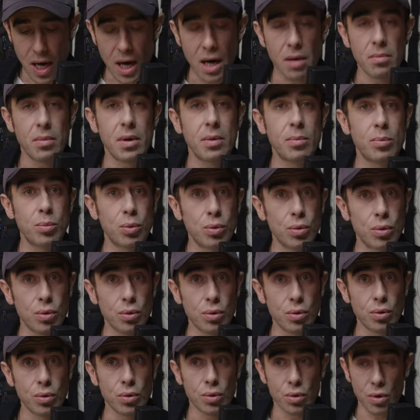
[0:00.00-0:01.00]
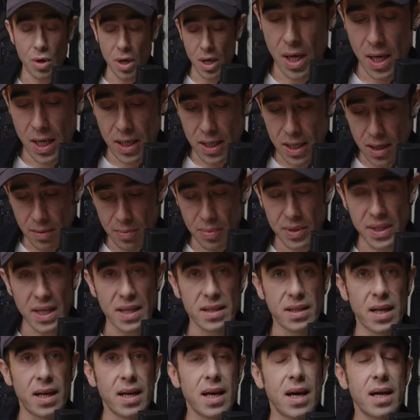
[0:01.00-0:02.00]
ama bulundur.
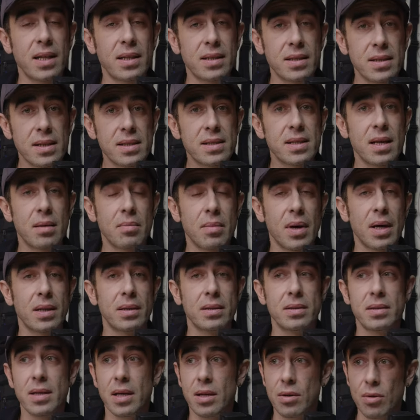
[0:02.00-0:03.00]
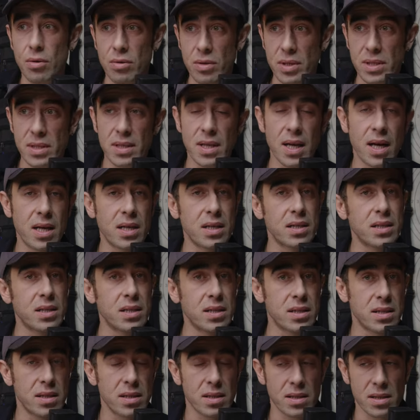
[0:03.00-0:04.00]
Kapına dayandığı zaman teröristler,
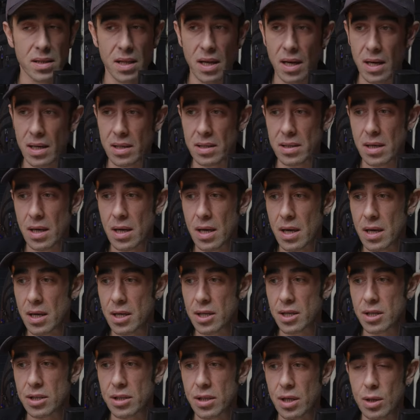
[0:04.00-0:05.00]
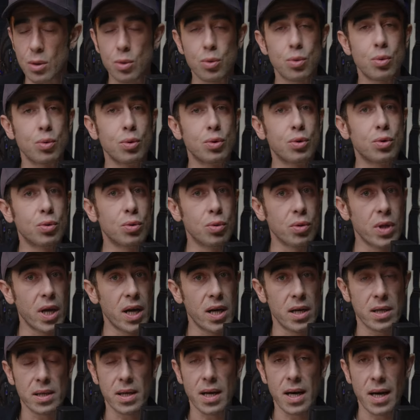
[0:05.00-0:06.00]
hırsızlar, işte
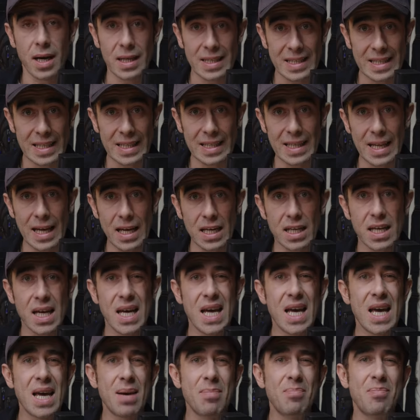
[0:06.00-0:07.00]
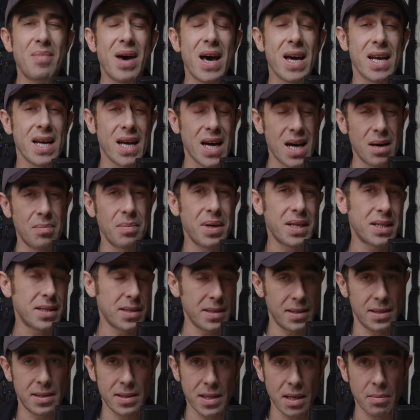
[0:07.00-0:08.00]
suçlular, katiller
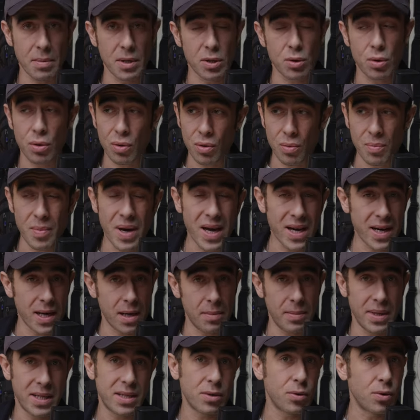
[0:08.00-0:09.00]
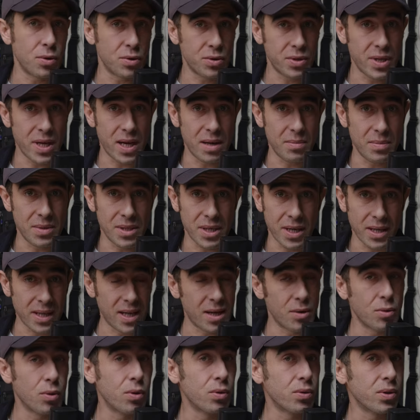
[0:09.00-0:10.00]
merhamet isteme. Çünkü merhamet
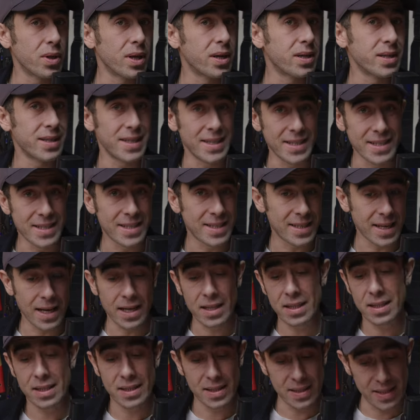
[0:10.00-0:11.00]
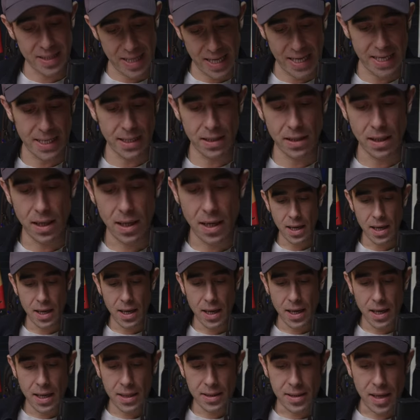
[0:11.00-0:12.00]
göstermeyecekler onlar insan değil.
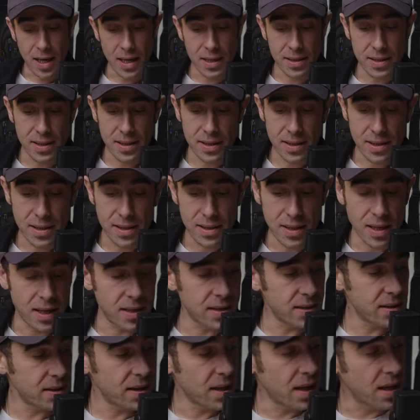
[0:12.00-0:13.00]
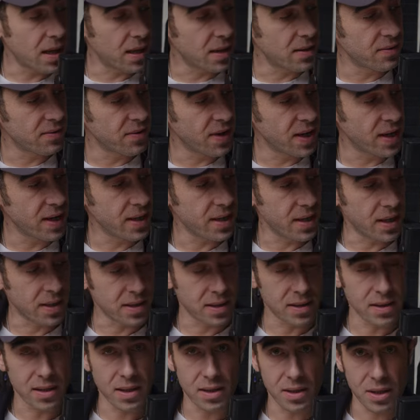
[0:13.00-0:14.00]
Telsiz lisansı al ve
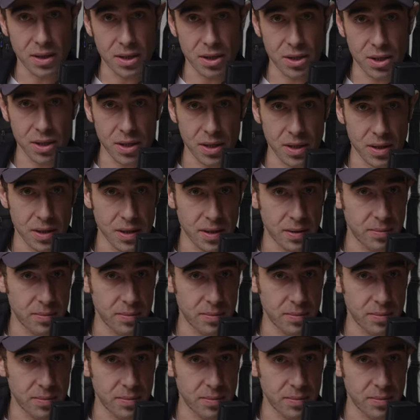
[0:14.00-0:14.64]
yanında taşı